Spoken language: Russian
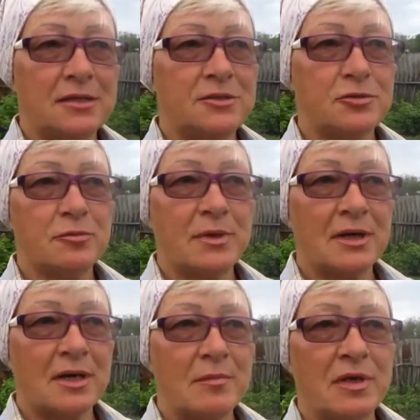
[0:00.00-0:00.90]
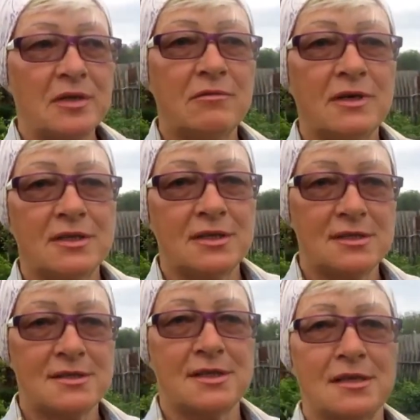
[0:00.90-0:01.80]
Еще пока маловато.
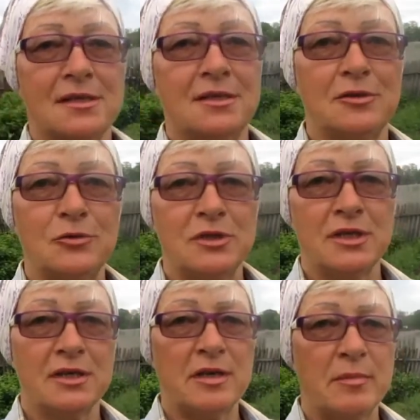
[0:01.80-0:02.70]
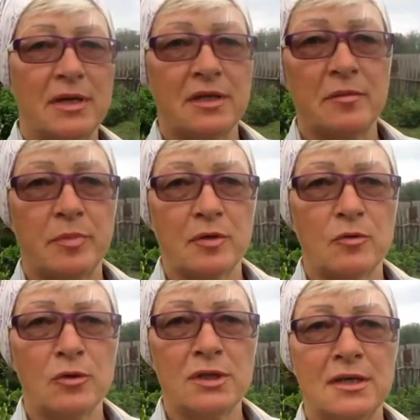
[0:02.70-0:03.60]
Из-за холодной аномальной
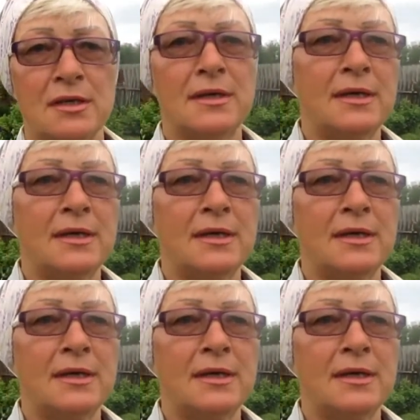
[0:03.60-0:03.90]
погоды